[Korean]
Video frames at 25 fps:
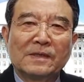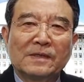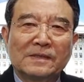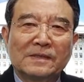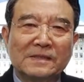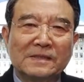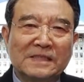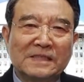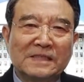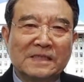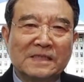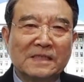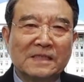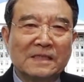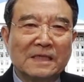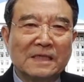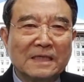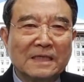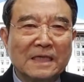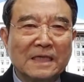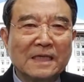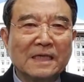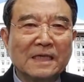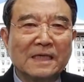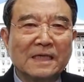
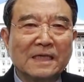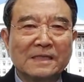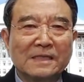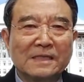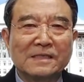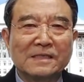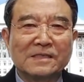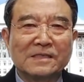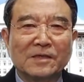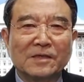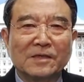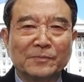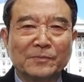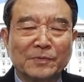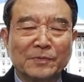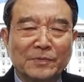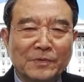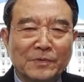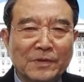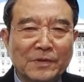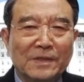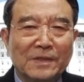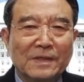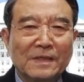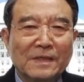신랄하게 이
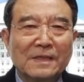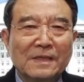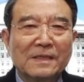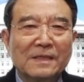정부를,